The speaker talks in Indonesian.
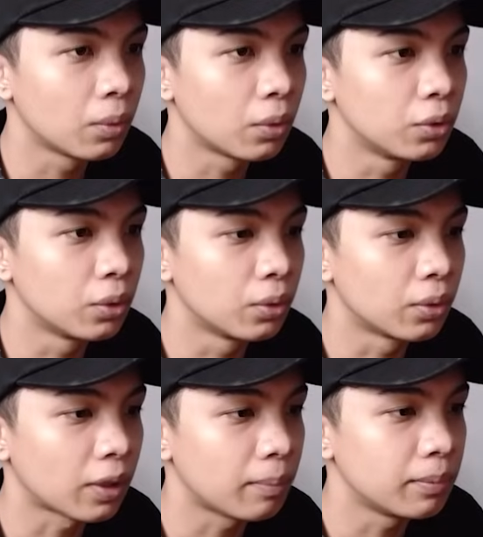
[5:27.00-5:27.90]

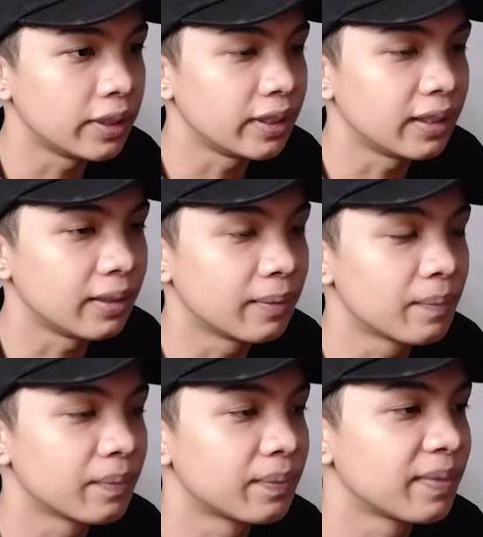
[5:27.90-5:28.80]
Waduh rambling
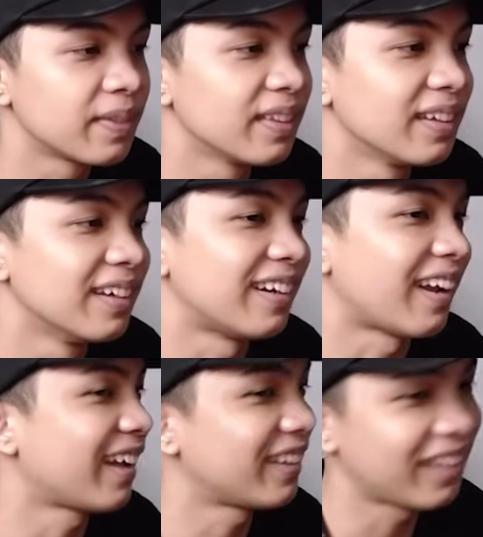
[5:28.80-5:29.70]

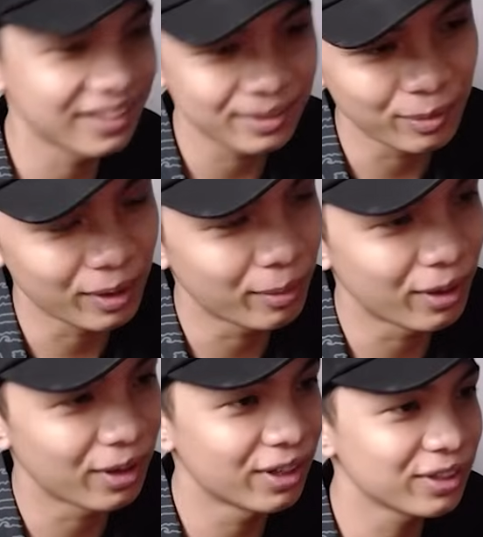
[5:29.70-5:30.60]
Rata semua
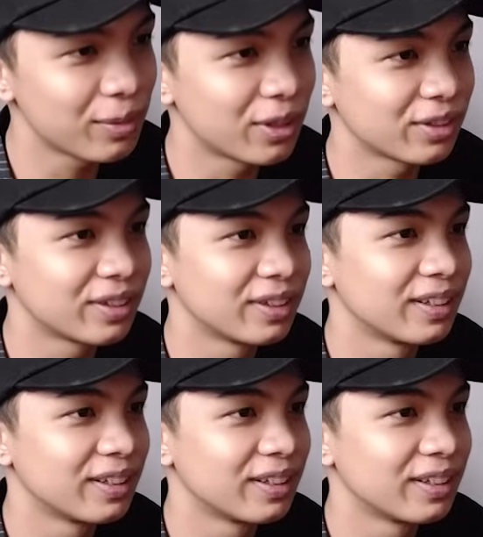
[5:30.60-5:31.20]
bos bos